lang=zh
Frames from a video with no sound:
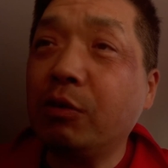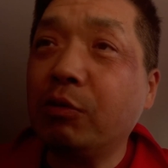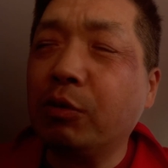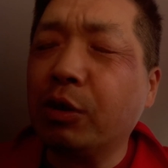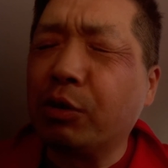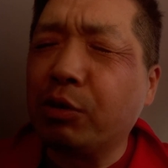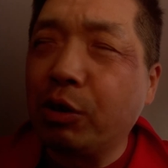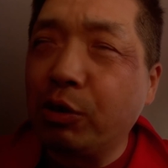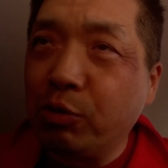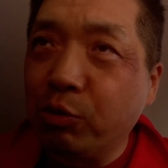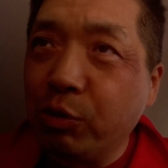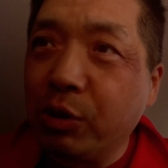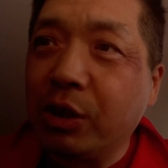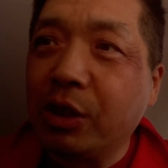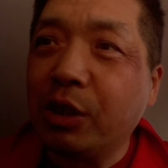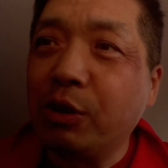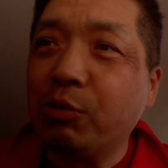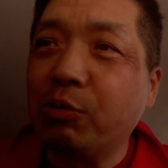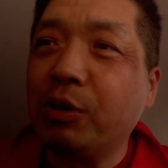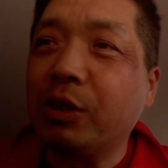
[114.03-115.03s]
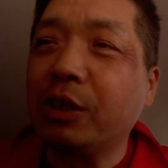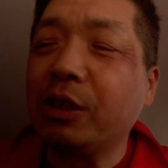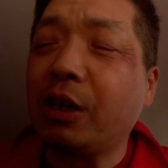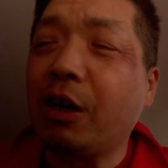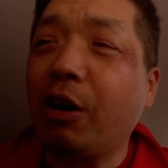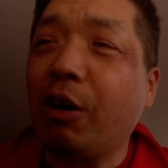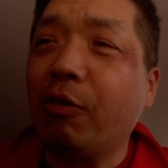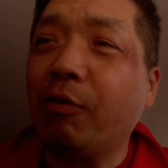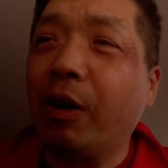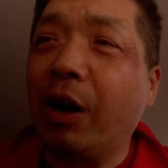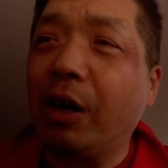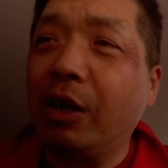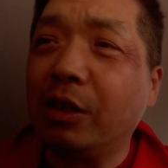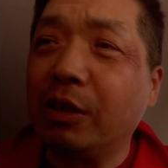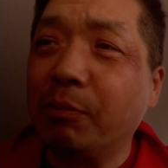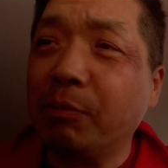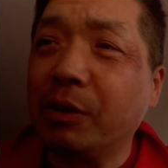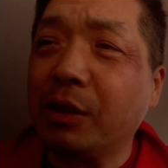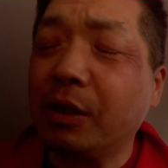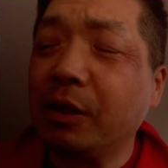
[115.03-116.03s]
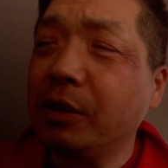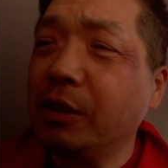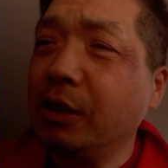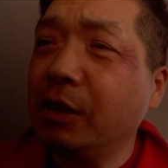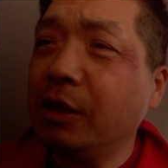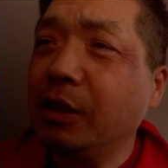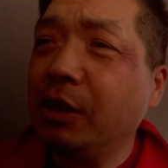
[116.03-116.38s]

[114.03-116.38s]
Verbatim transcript: 我说如何如何的好玩什么的。